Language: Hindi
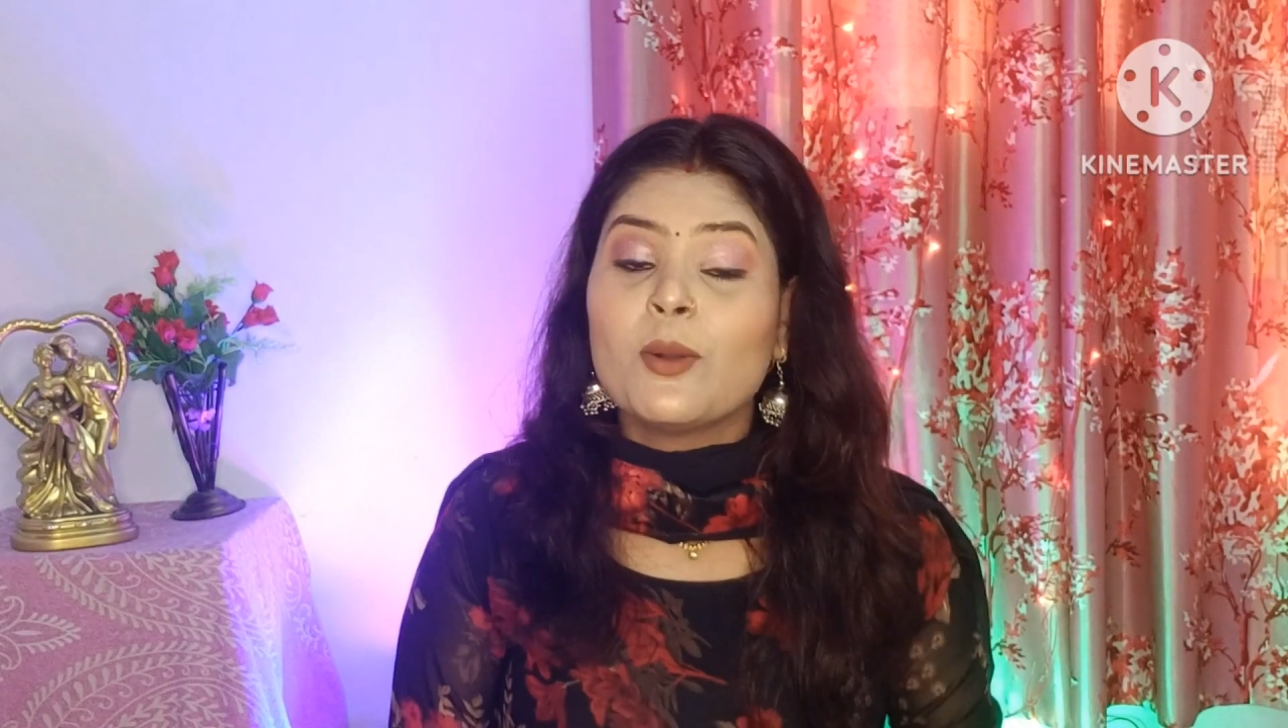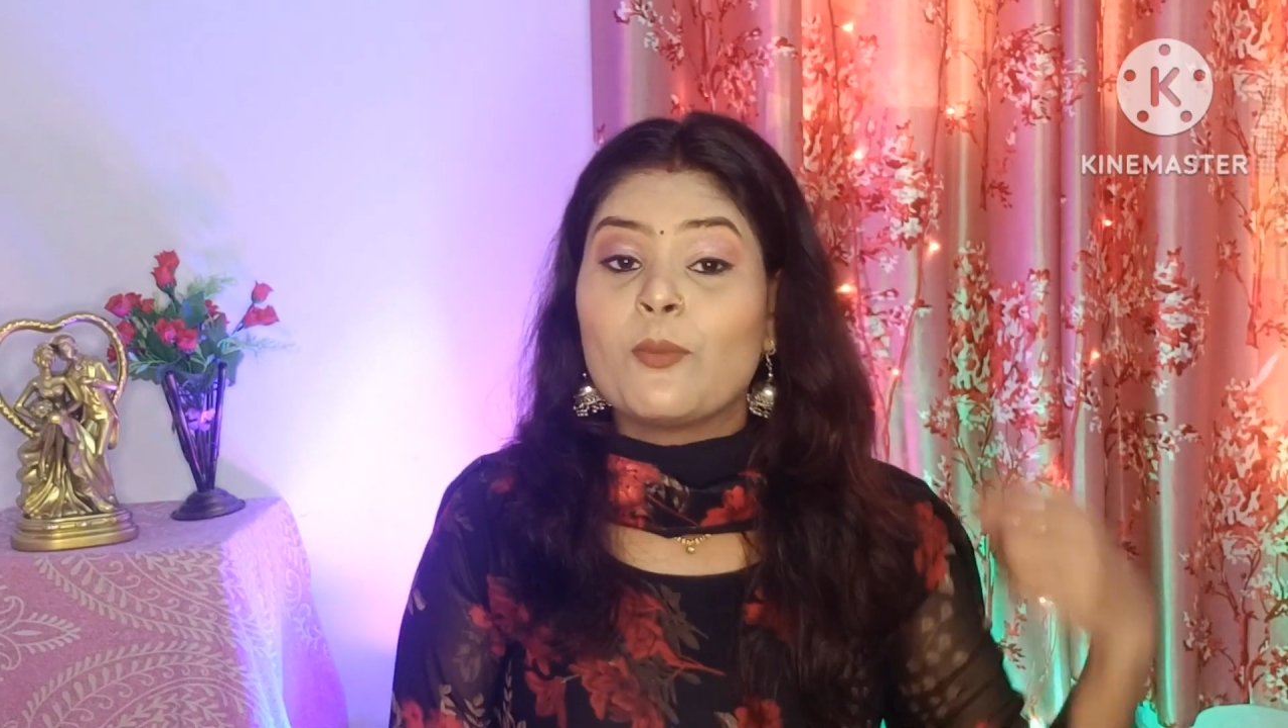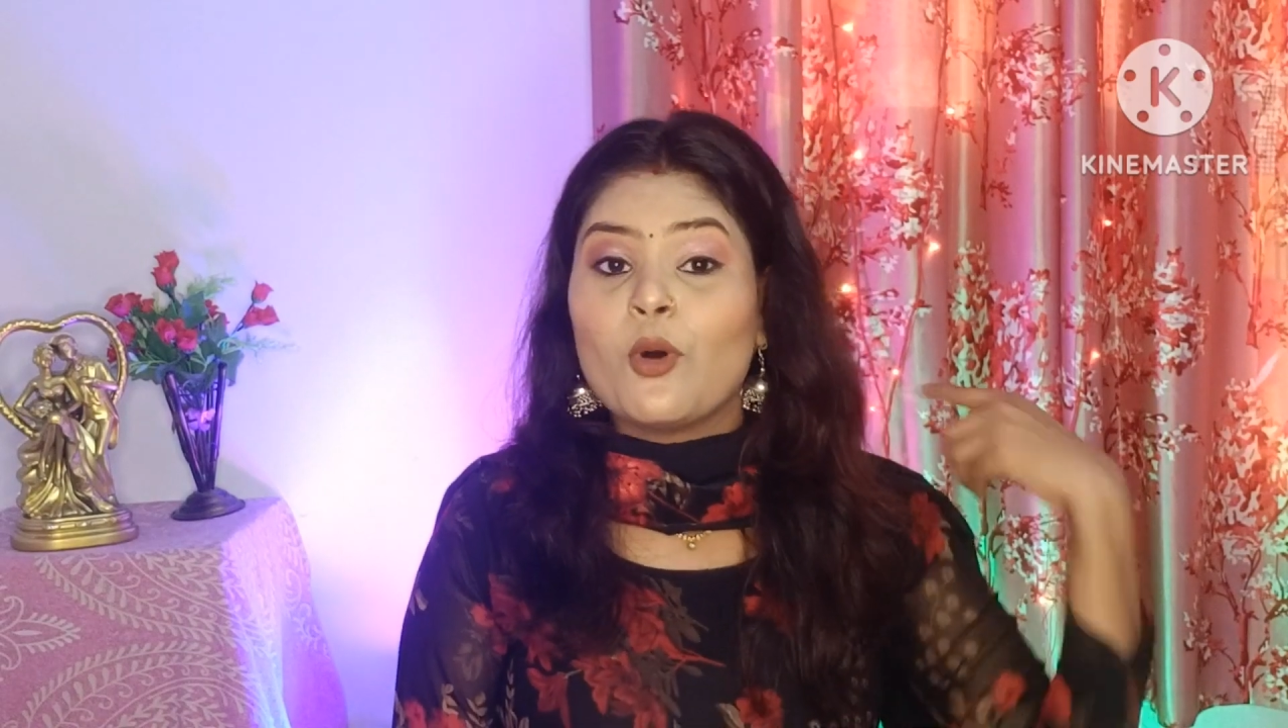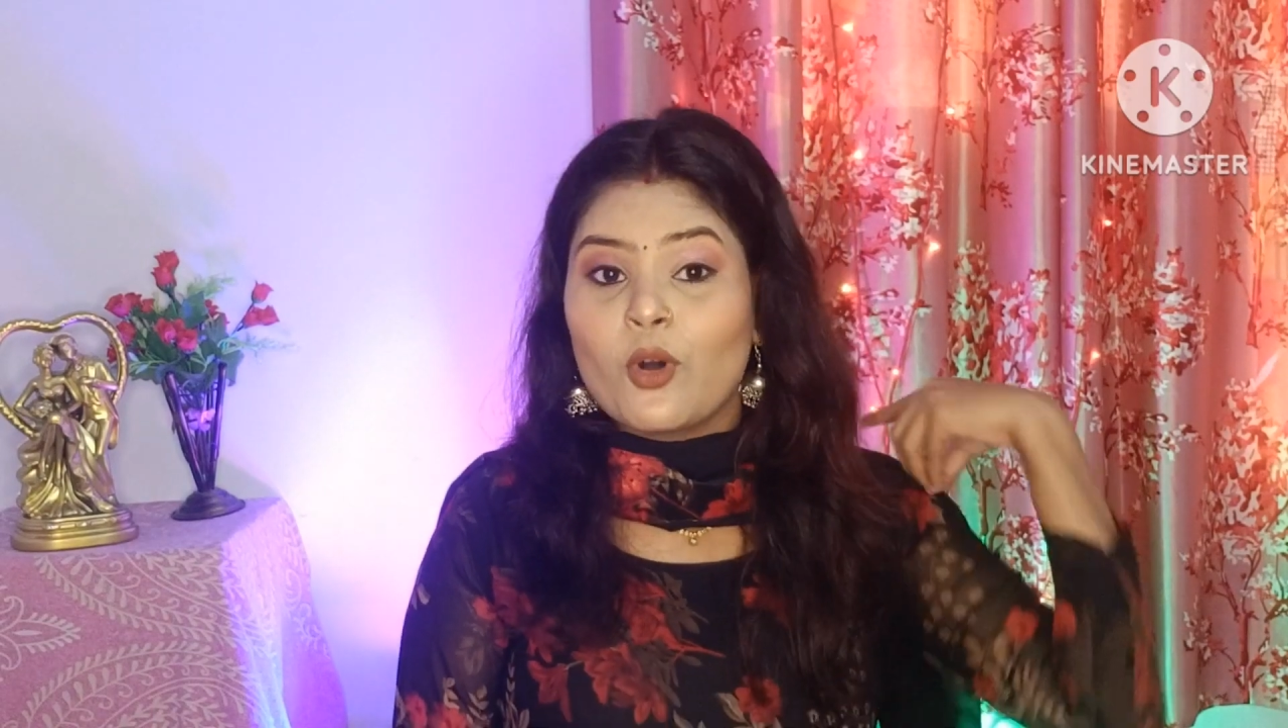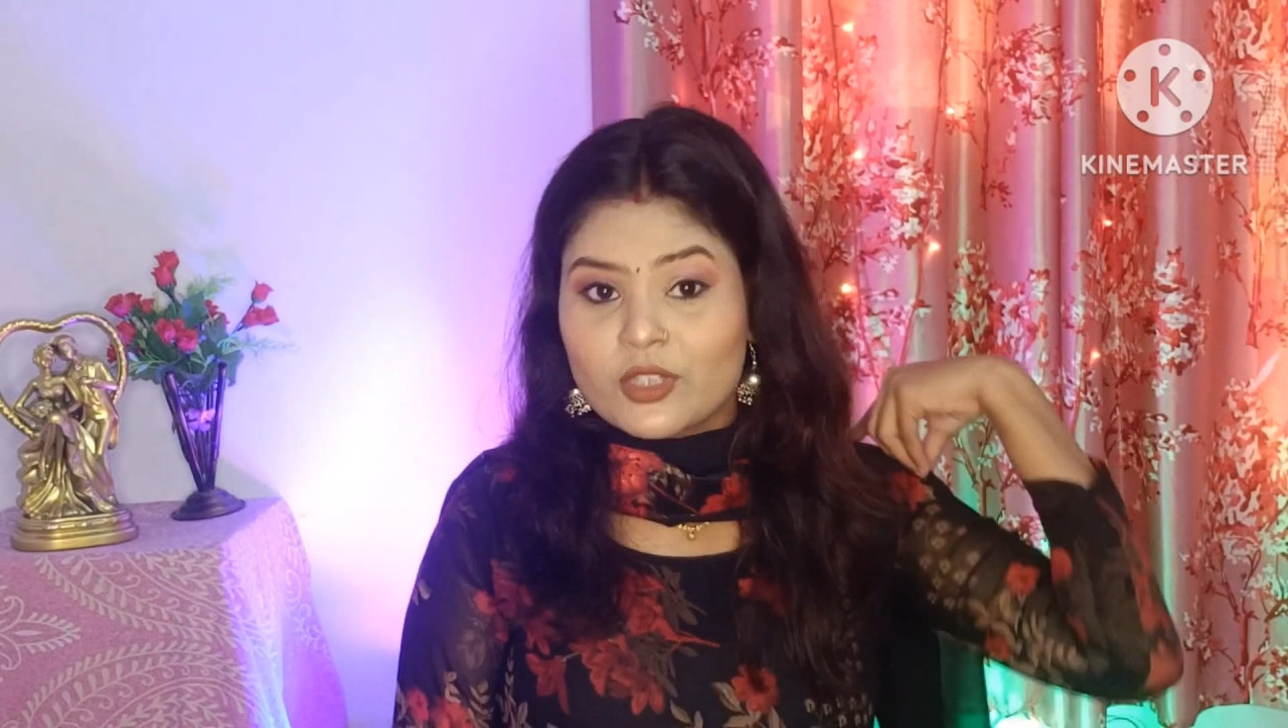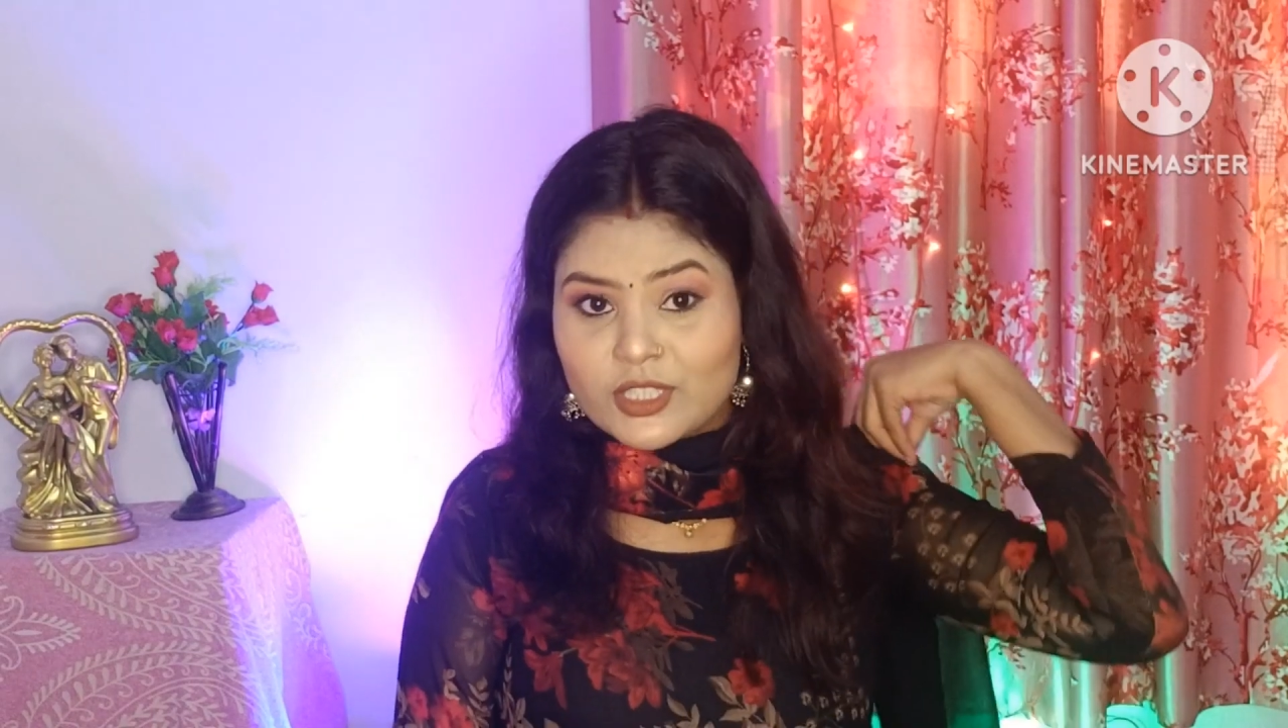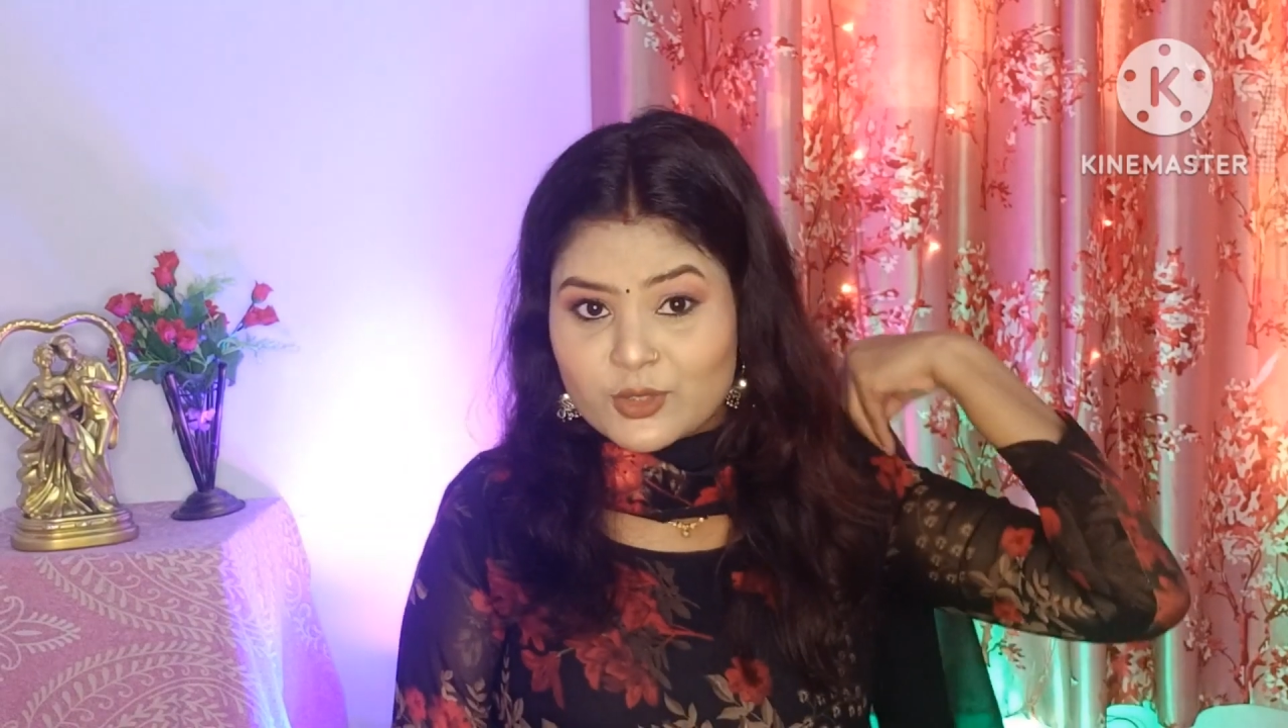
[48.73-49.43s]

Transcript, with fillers: बहुत ही